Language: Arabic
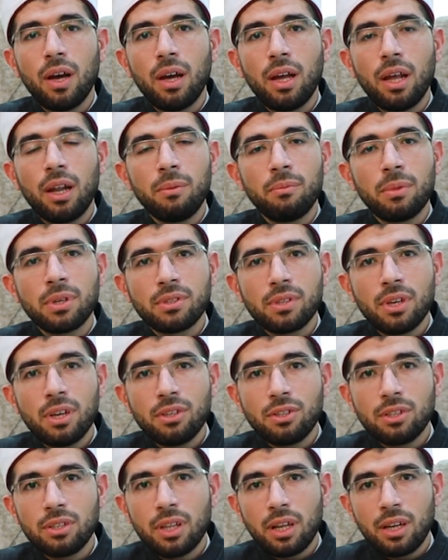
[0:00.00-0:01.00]

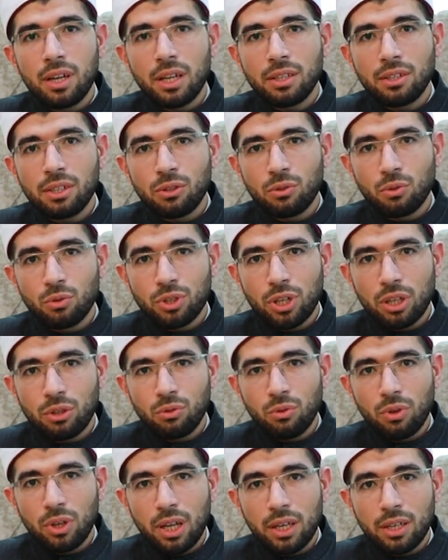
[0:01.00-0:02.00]
المساجد التي
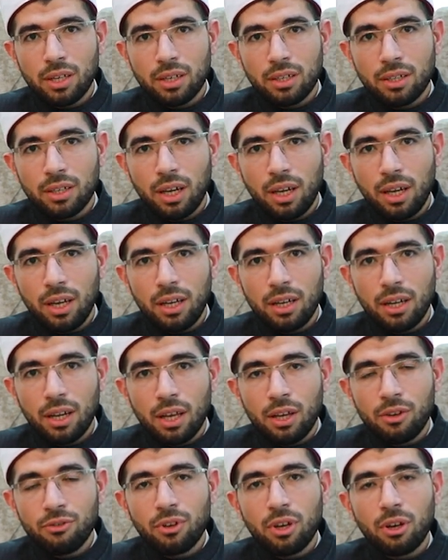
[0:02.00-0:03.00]
تشد إليها الرحال
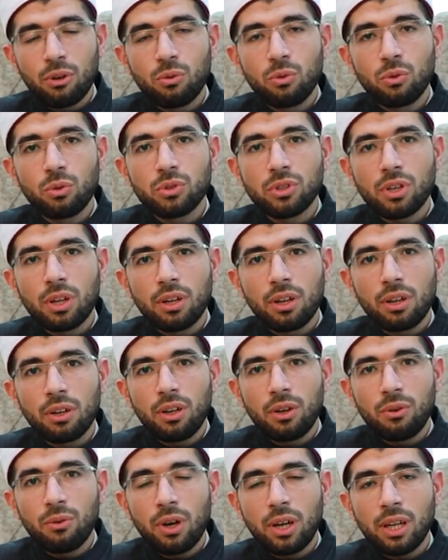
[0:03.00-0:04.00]
فيقول صلى
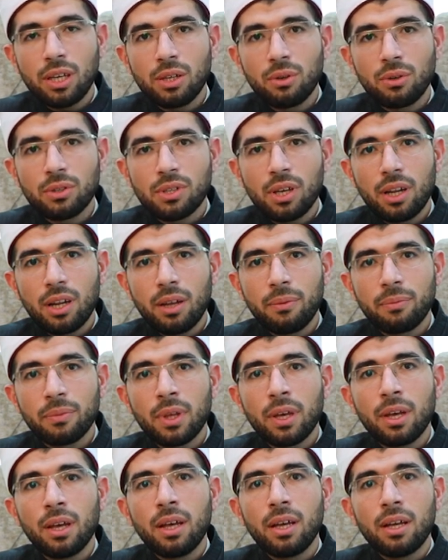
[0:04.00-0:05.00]
الله عليه وسلم
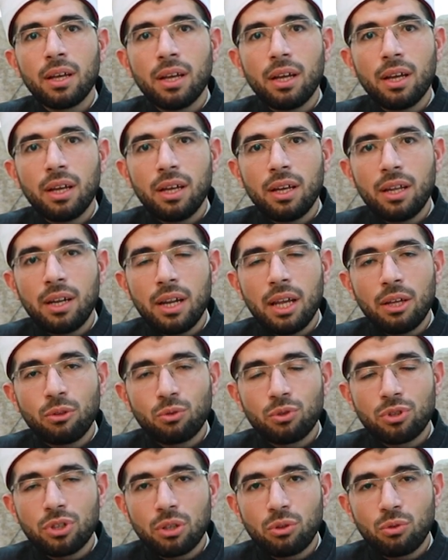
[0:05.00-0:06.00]
آه، لا
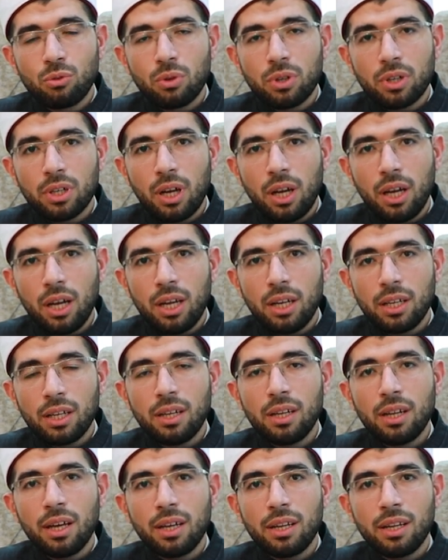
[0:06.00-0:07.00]
تشد الرحال
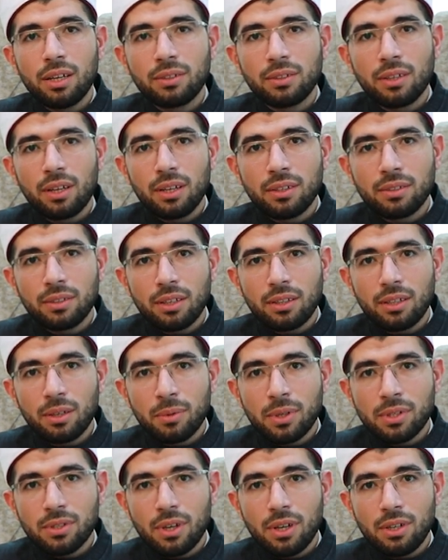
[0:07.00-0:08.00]
إلا إلى ثلاثة
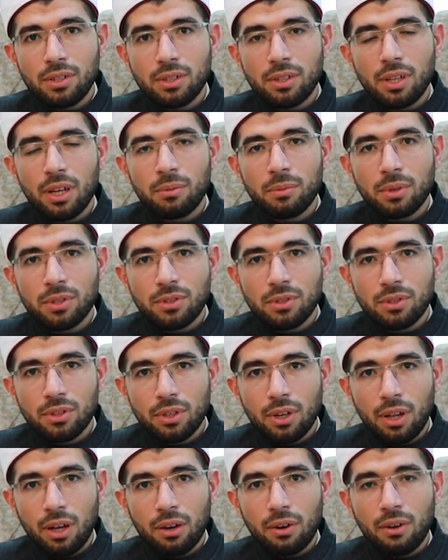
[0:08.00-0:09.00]
مساجد
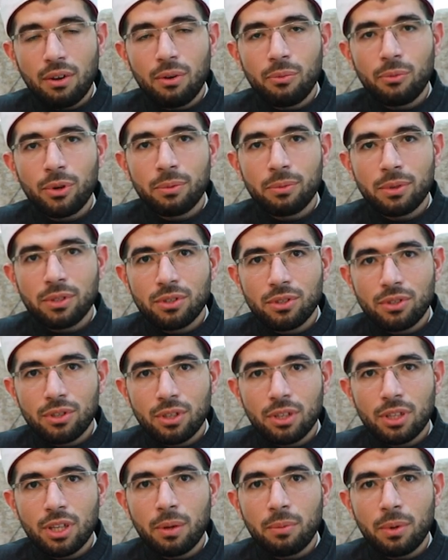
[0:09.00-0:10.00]
المسجد الحرام
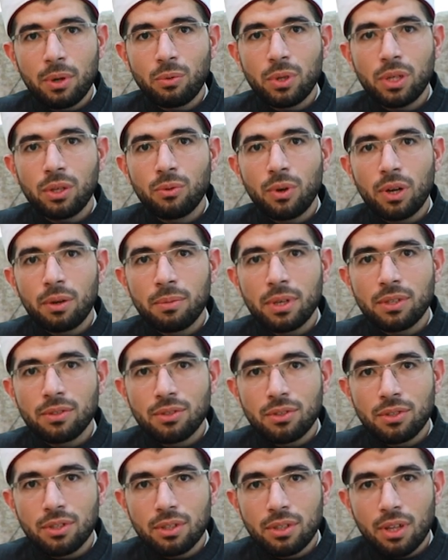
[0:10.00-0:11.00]
والمسجد النبوي
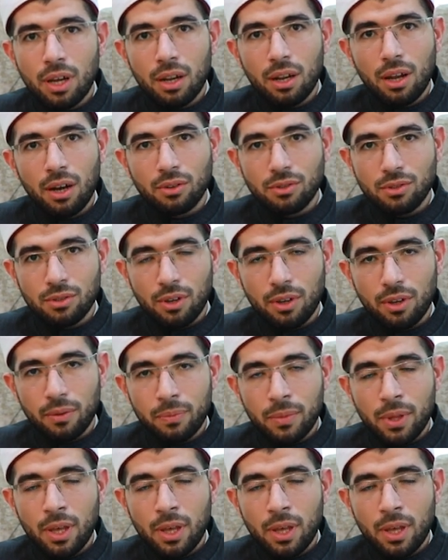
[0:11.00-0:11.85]
والمسجد الأقصى